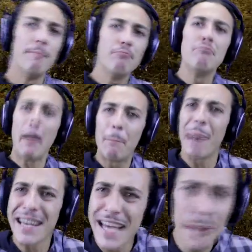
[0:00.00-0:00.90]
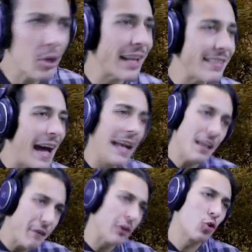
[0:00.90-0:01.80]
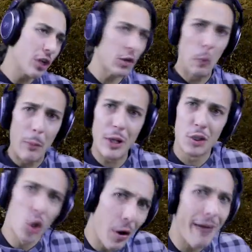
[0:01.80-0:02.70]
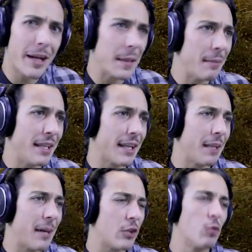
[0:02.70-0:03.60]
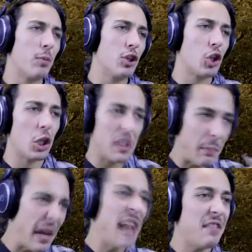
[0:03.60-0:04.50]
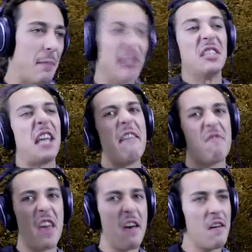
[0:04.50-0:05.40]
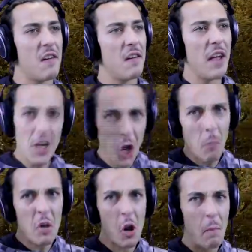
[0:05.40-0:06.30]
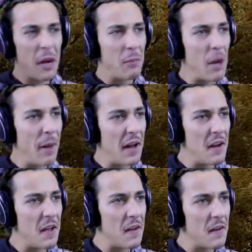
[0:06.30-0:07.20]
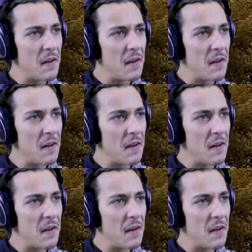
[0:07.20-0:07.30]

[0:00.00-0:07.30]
Ma paghiamo la taglia. Infatti ho giocato un po' da solo anche per mettere da parte un po' di soldi. Prendi, pezzente! E non mi rompere più le palle.